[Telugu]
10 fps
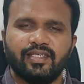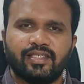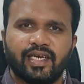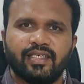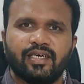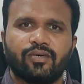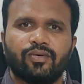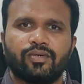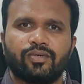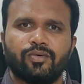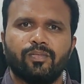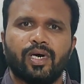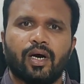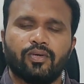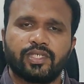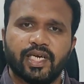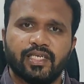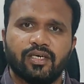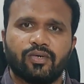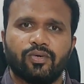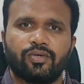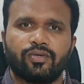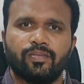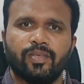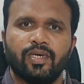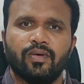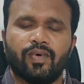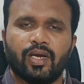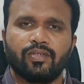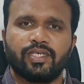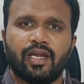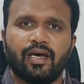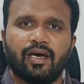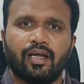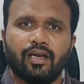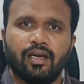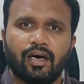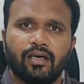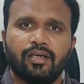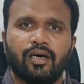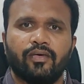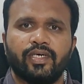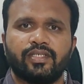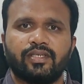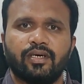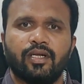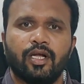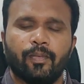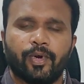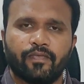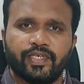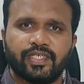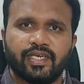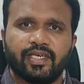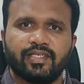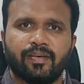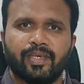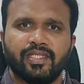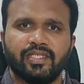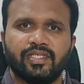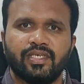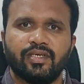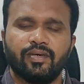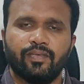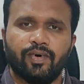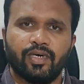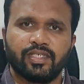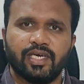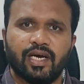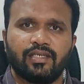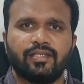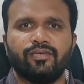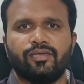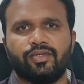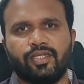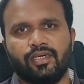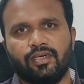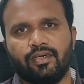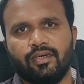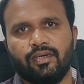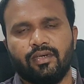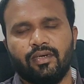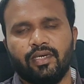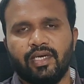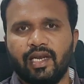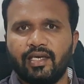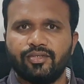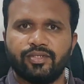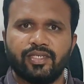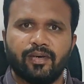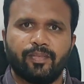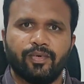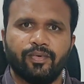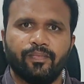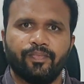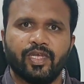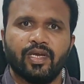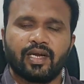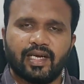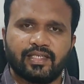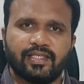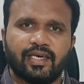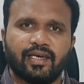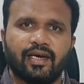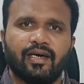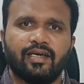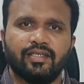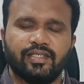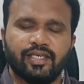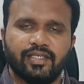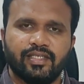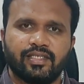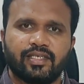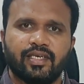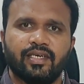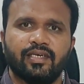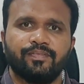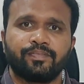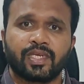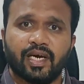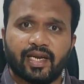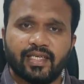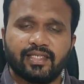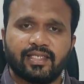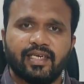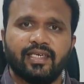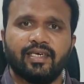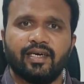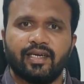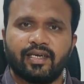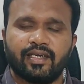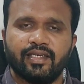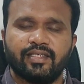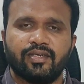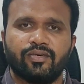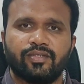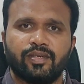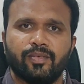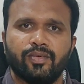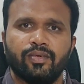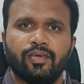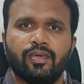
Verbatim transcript: ఇన్సైడ్ ద కోర్ట్ రూమ్ అవుట్ సైడ్ ద కోర్ట్ రూమ్ వాళ్ళు చాలా లాంగ్ హవర్స్ ప్రొఫెషన్కి సంబంధించి వర్క్ చేయాల్సి ఉంటుంది ఇలా చూసినప్పుడు ఖచ్చితంగా జడ్జెస్కి రెస్ట్ అండ్ రిక్రియేషన్ కోసము